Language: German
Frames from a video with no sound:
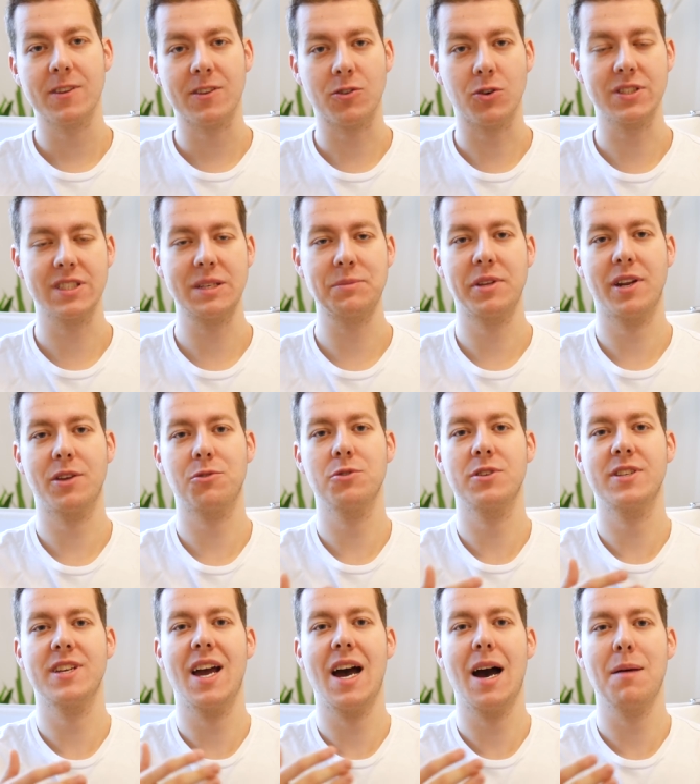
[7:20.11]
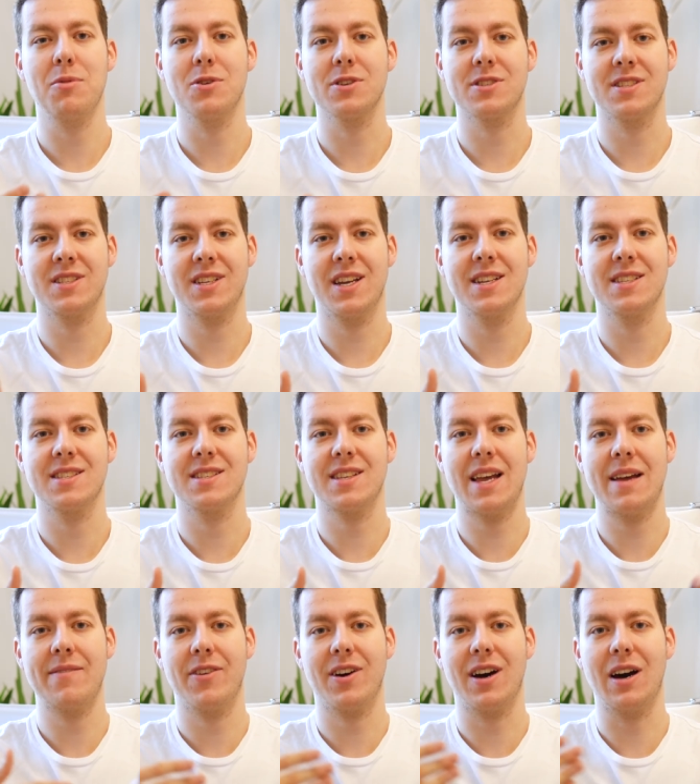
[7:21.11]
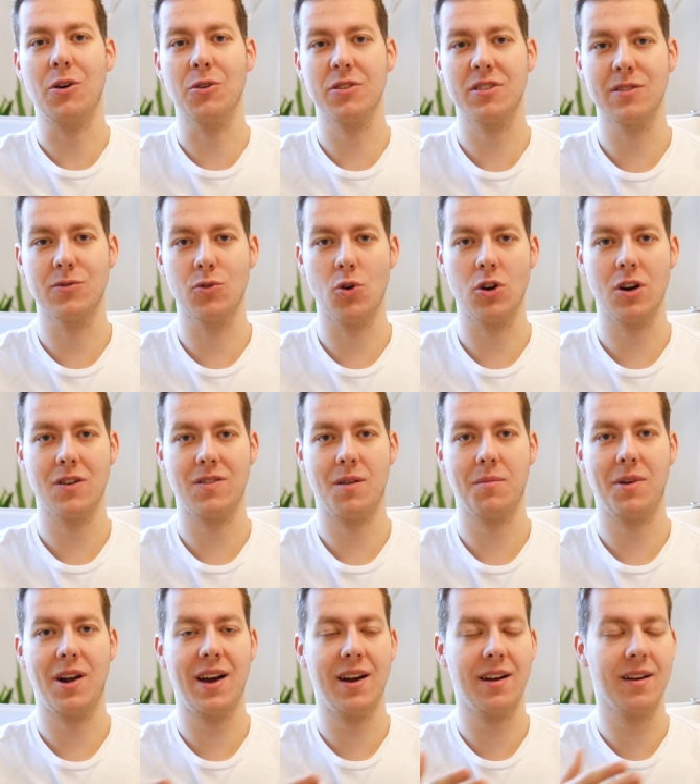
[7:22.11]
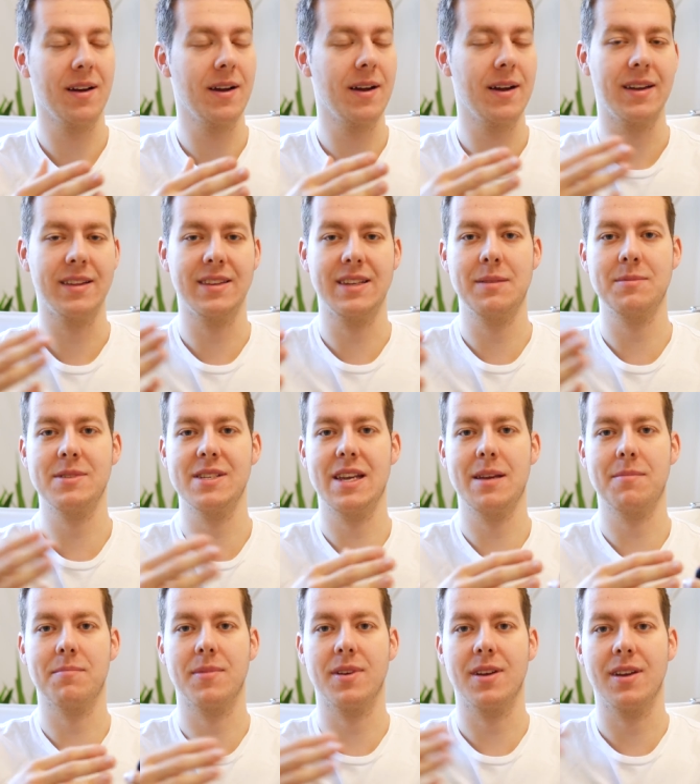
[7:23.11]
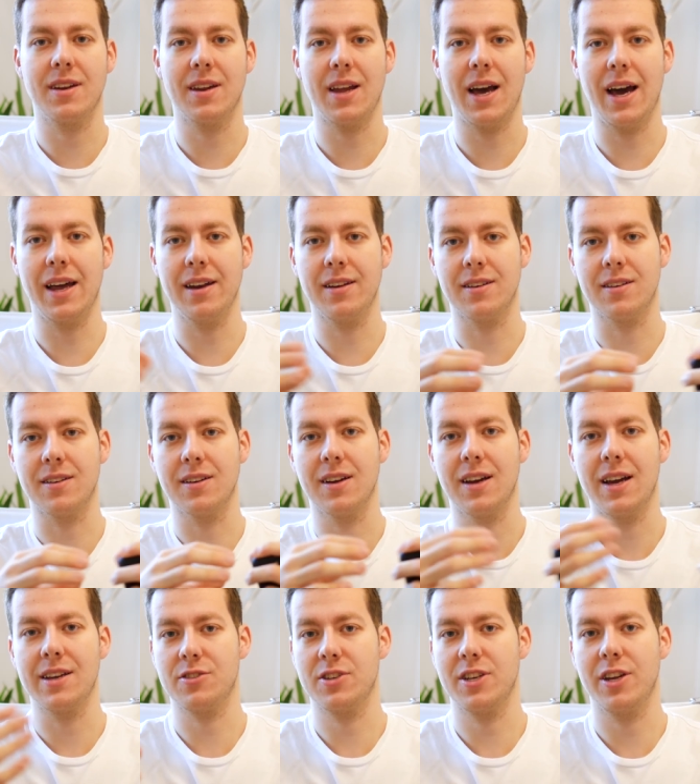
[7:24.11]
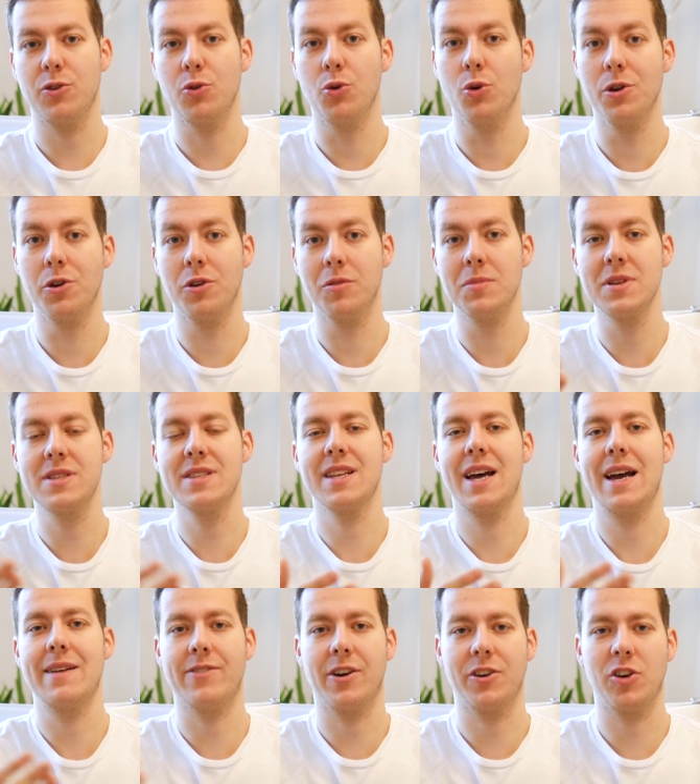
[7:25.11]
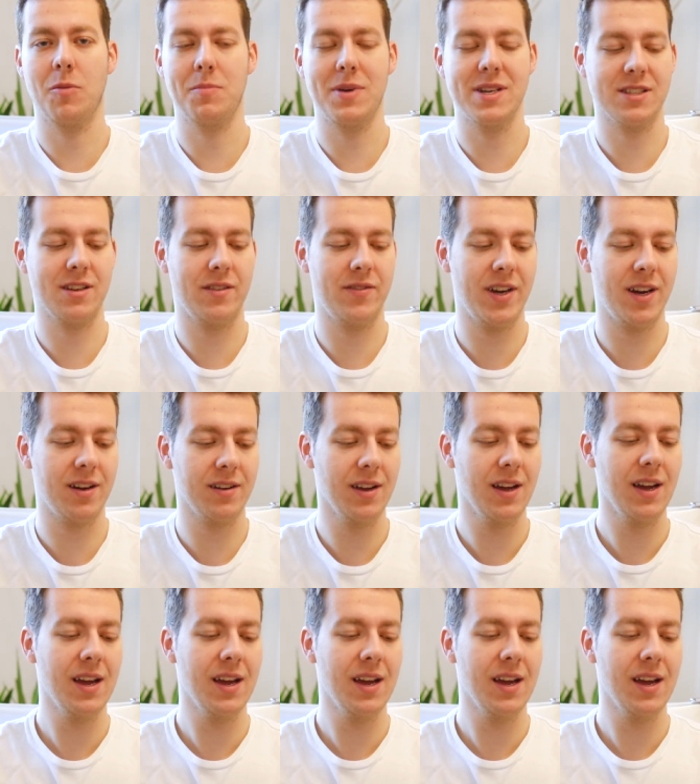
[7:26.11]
Trotzdem sind natürlich die AirPods in der Hinsicht einfach ausgewogener vom Klang, indem sie eben in aller, also in den Höhen und Mitten einfach noch besser wären.